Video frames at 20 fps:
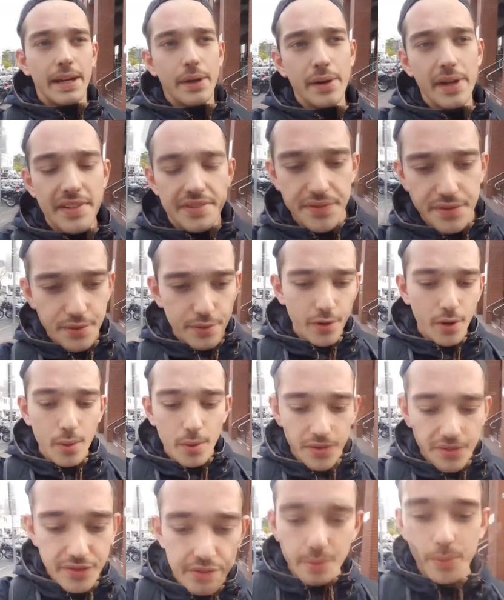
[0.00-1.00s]
Et ouais, si tu
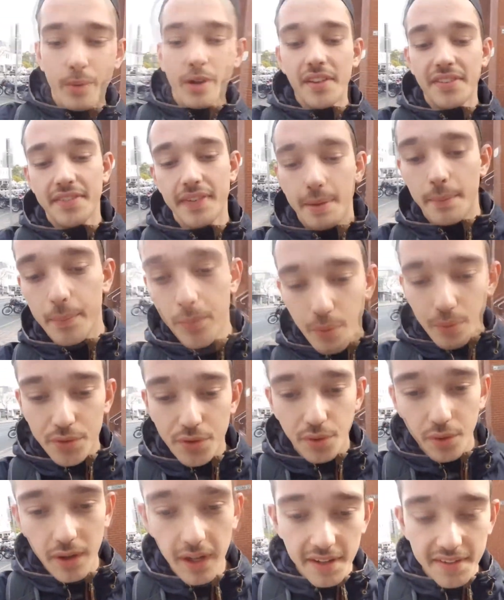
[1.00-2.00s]
veux, ce que moi ça
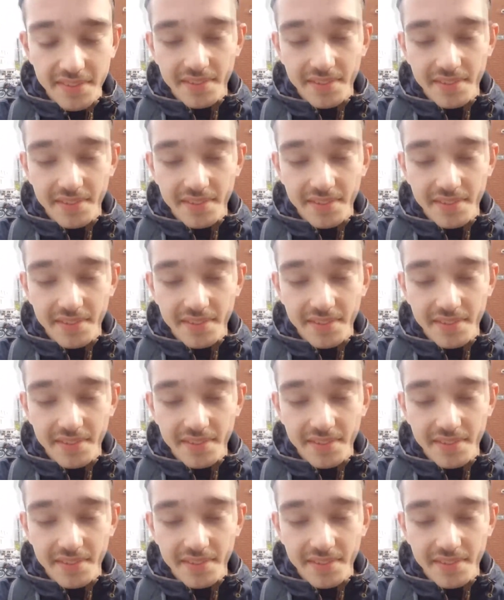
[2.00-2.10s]
montre là,